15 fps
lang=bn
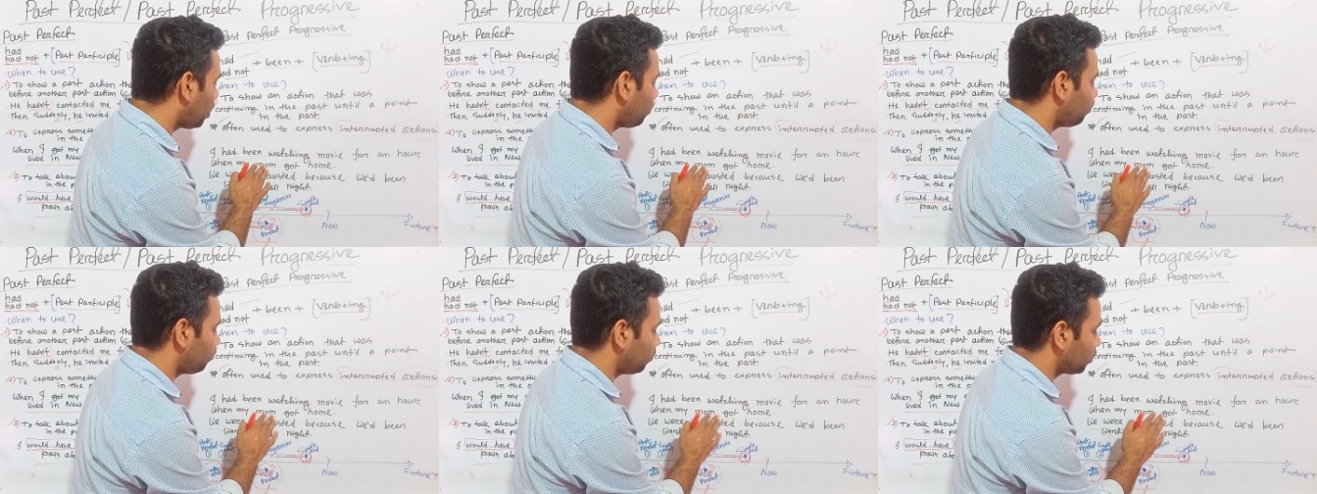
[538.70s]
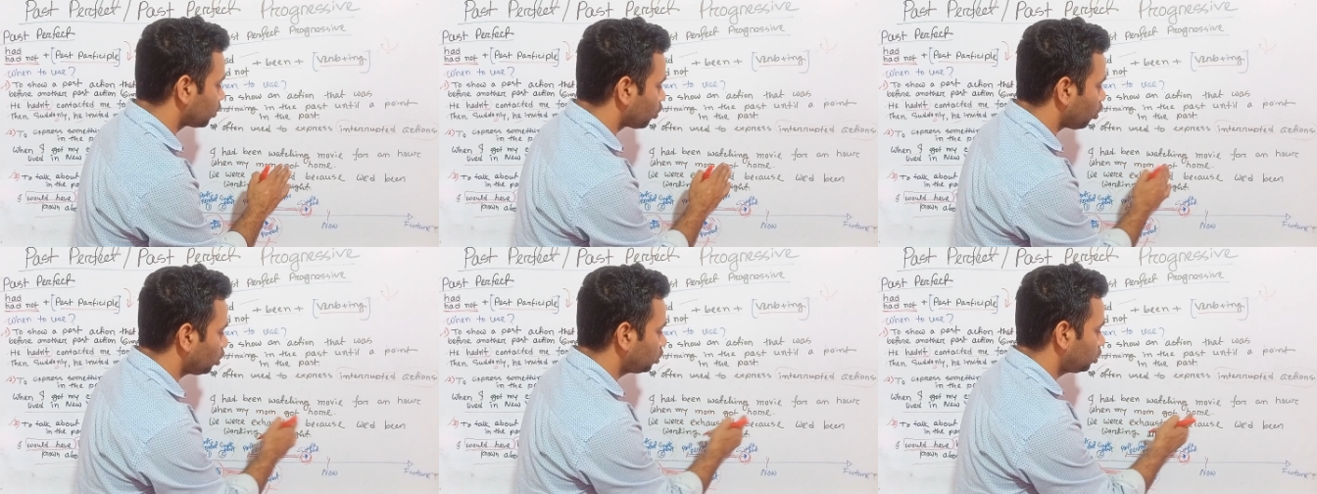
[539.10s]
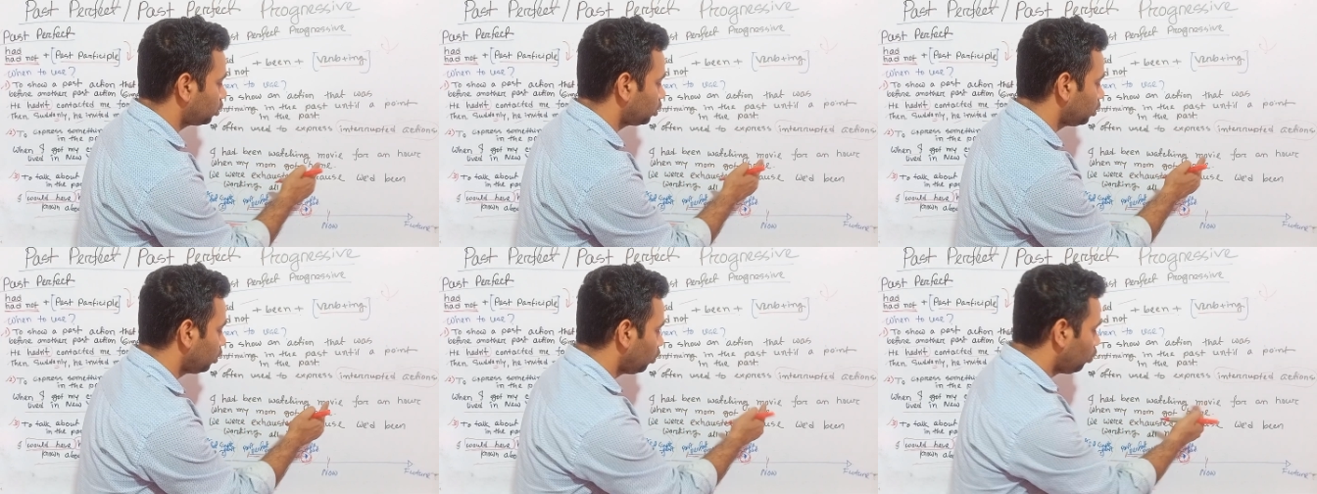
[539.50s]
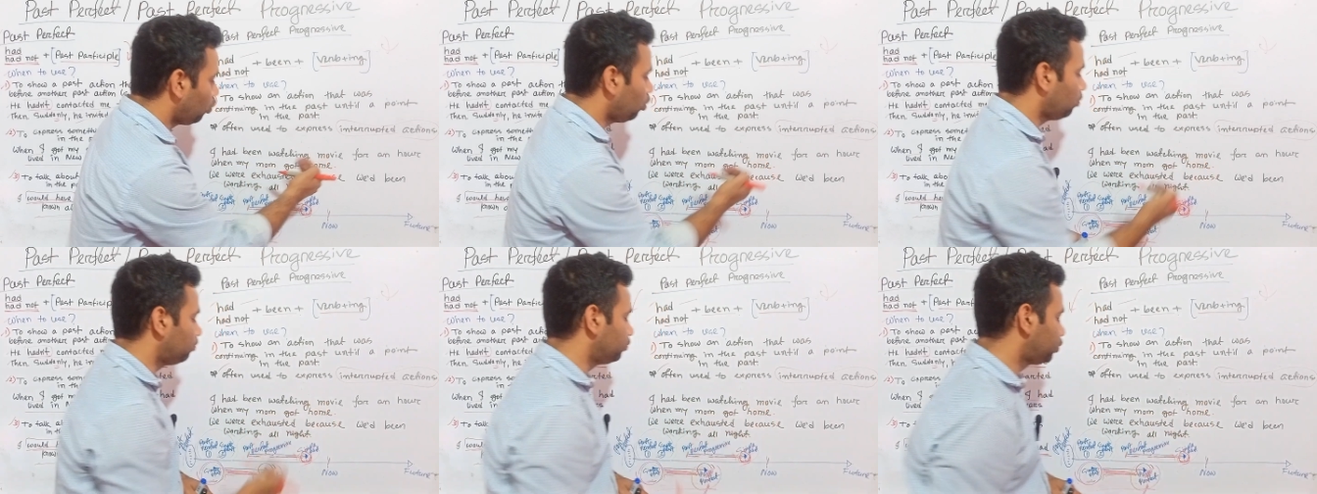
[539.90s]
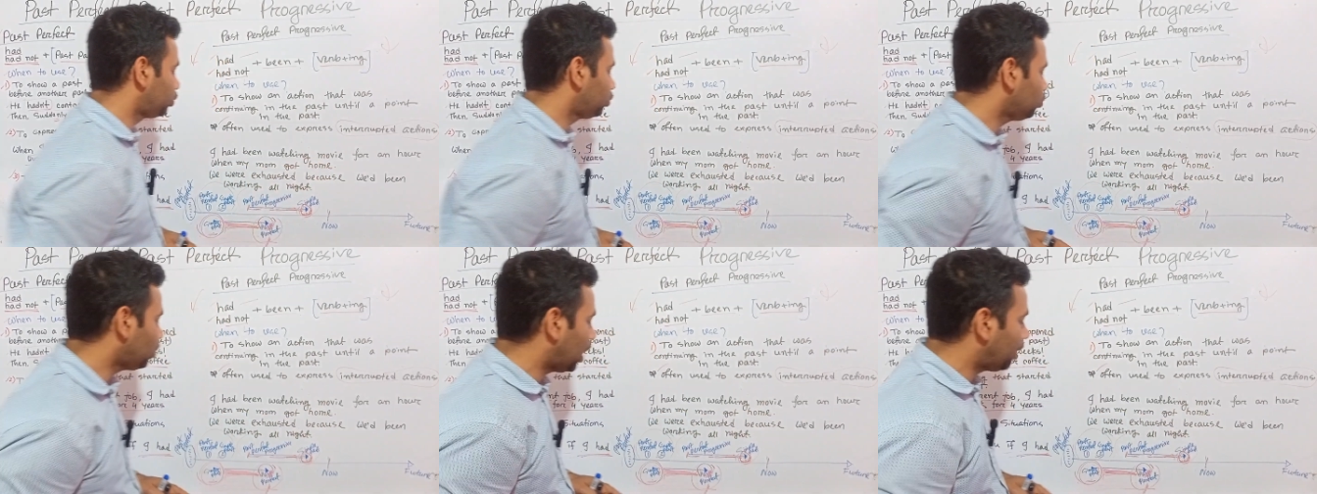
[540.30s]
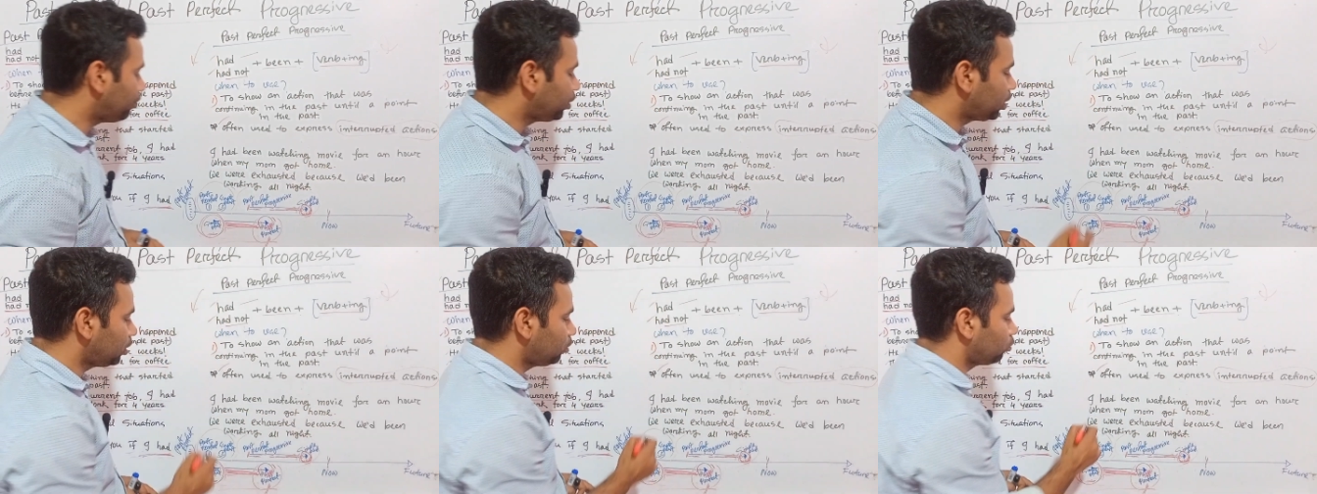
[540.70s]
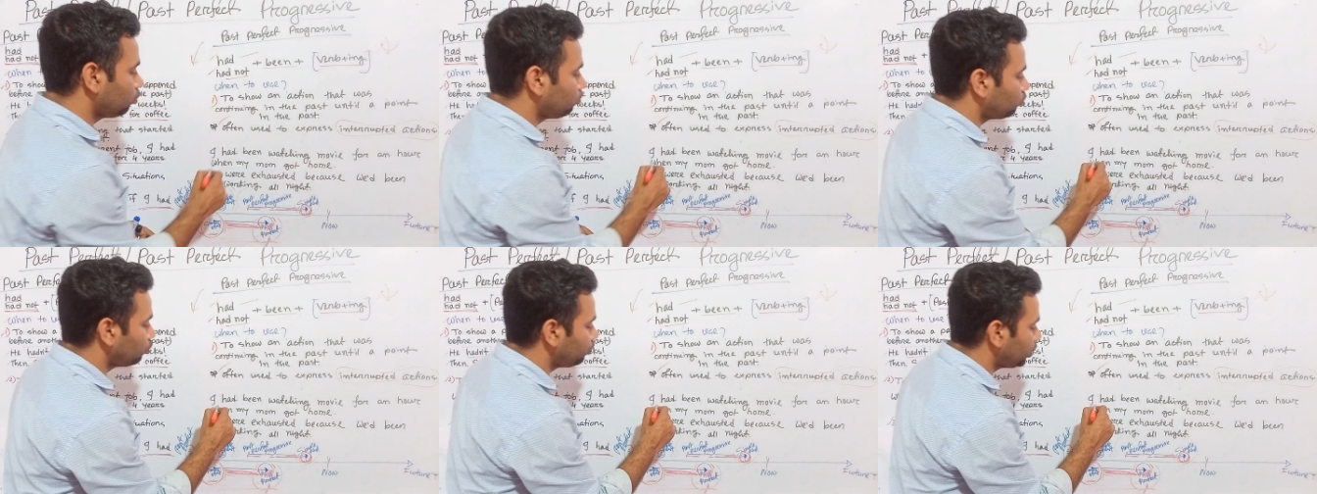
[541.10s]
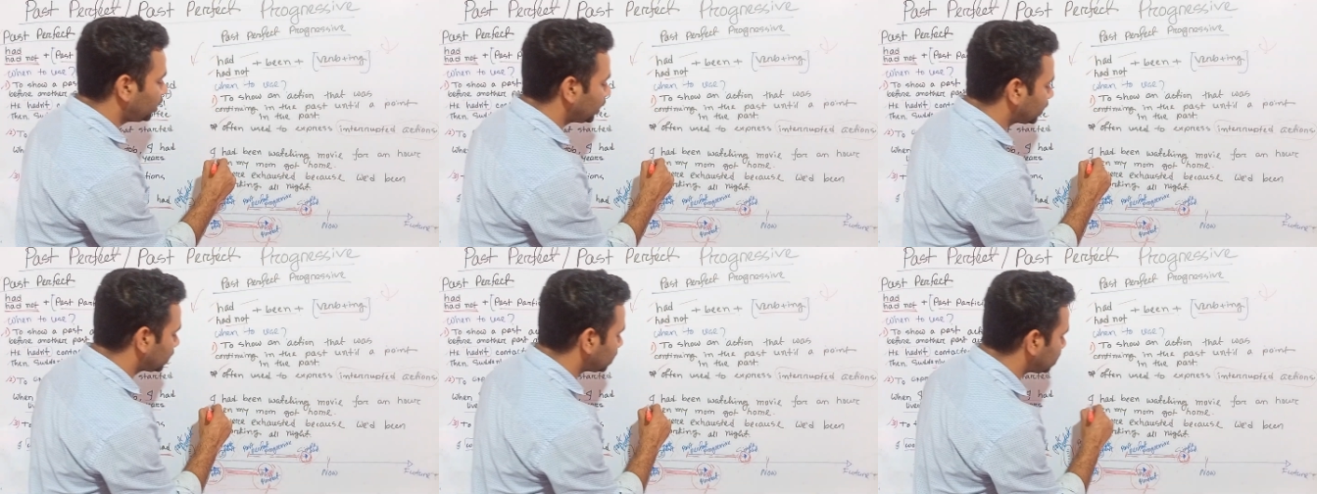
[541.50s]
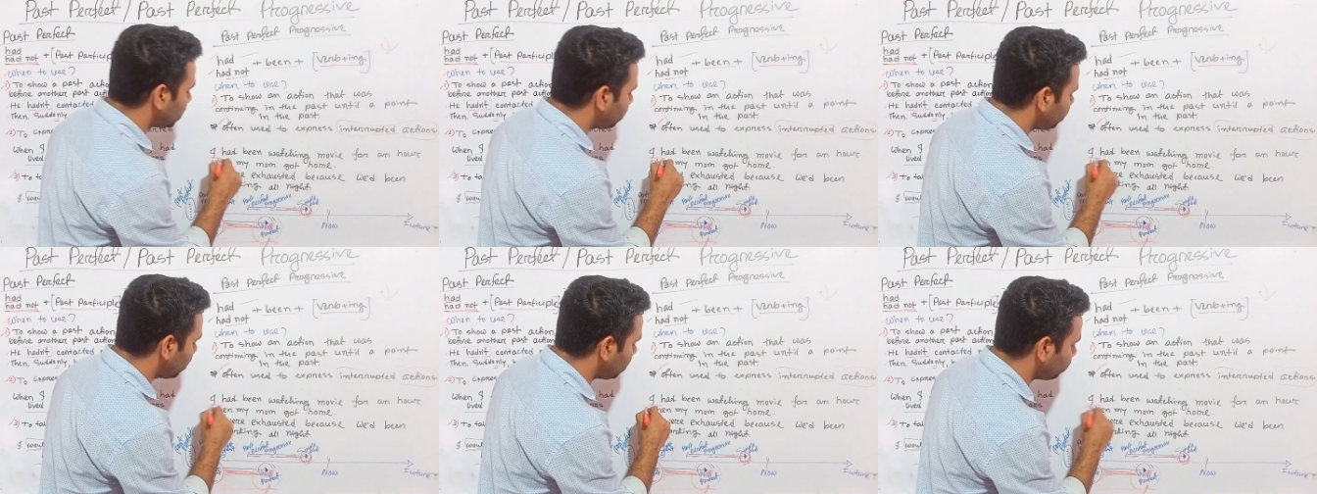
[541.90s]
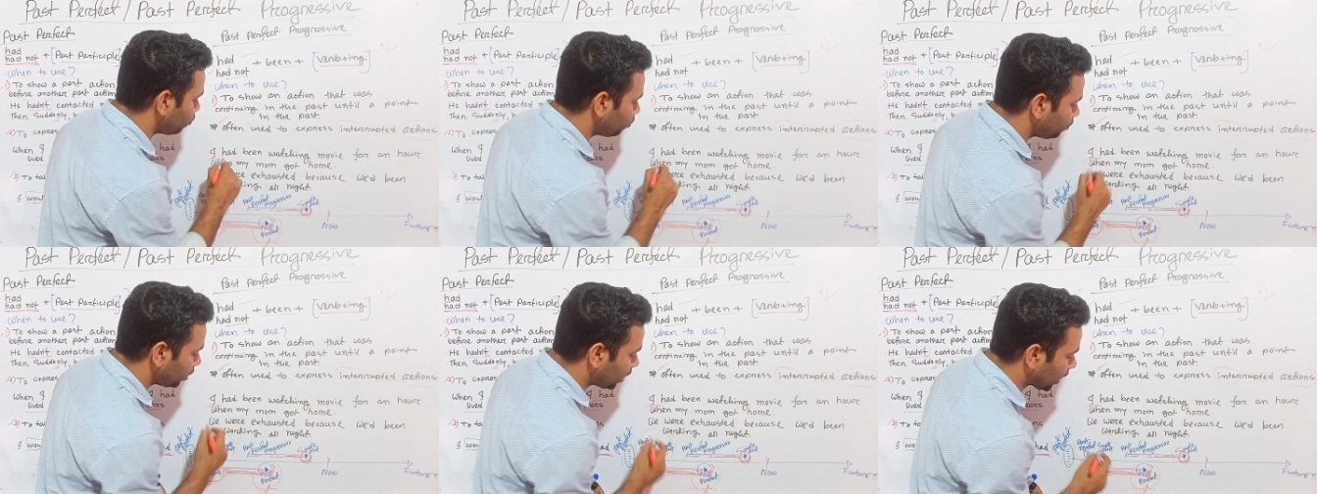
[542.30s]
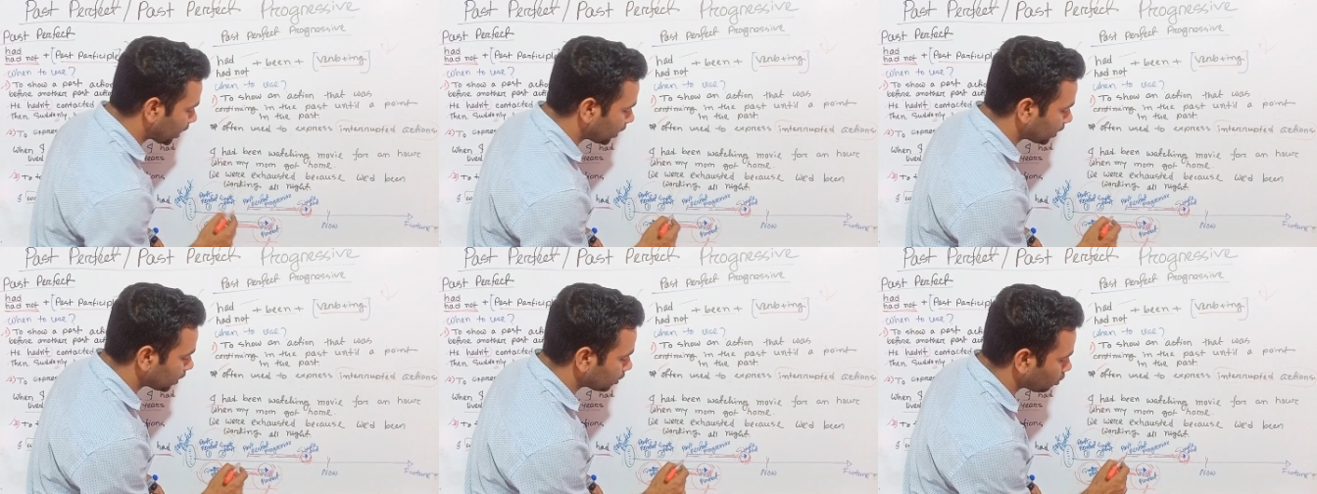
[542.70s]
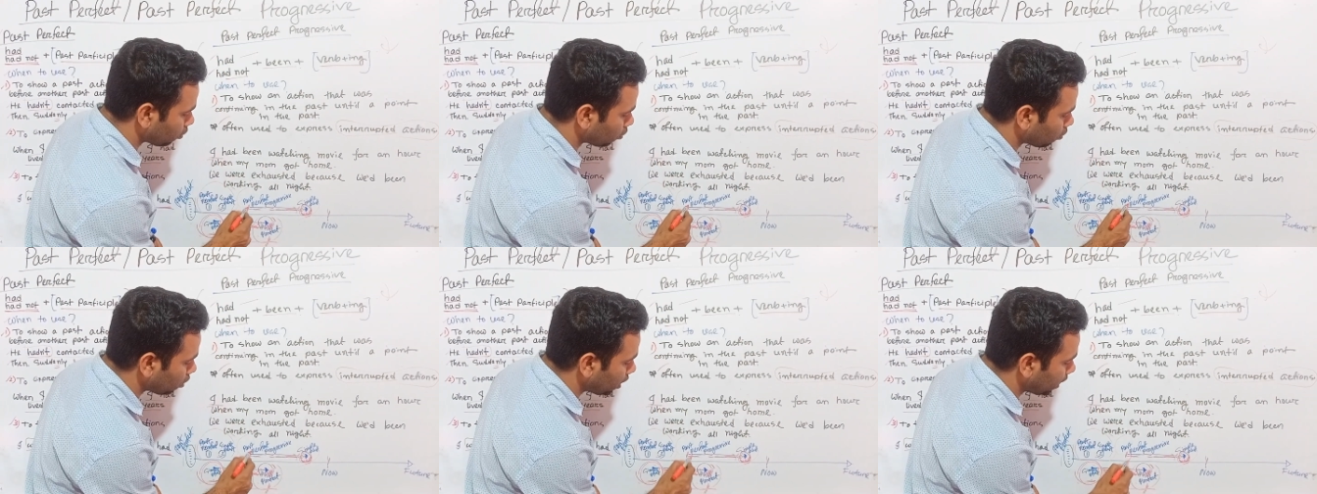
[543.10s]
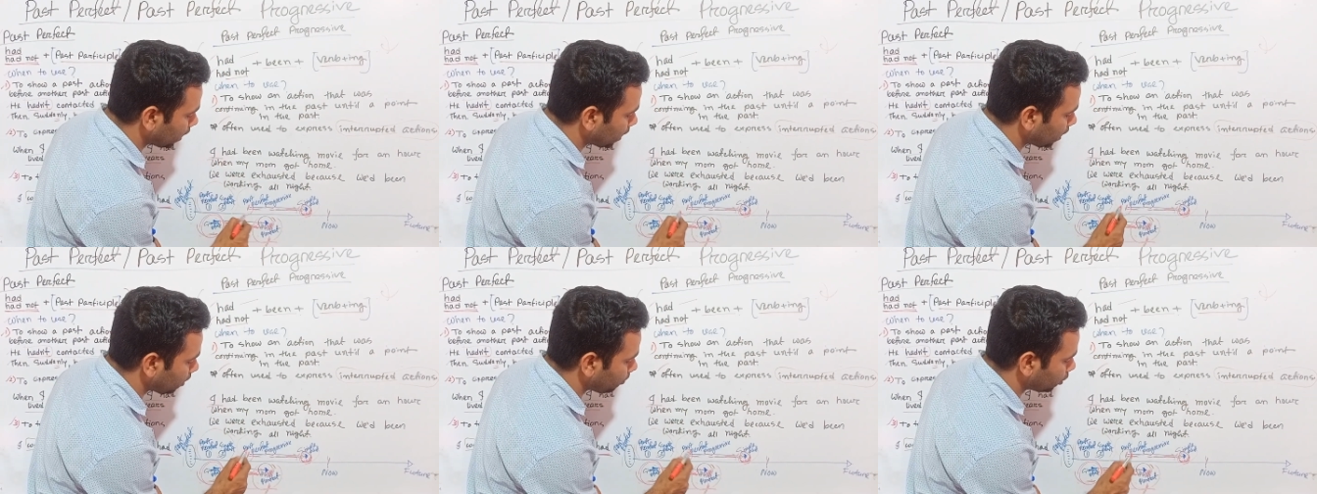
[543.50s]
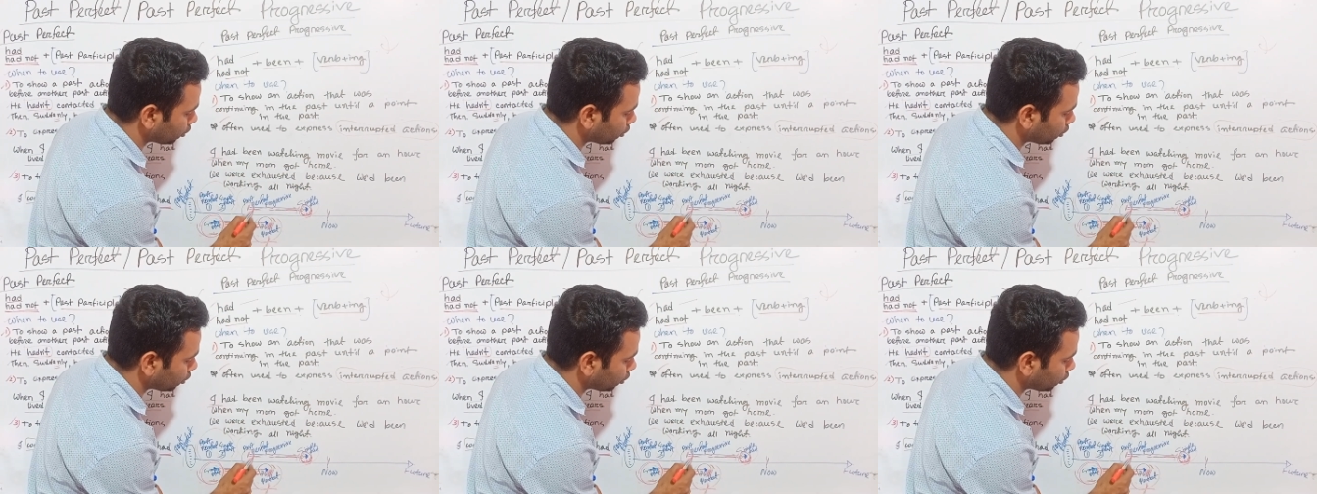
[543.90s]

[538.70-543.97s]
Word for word: মাম গট হোম সো আমি কিন্তু মুভি দেখতেছিলাম এই মুভি দেখাটা ধরো এখানে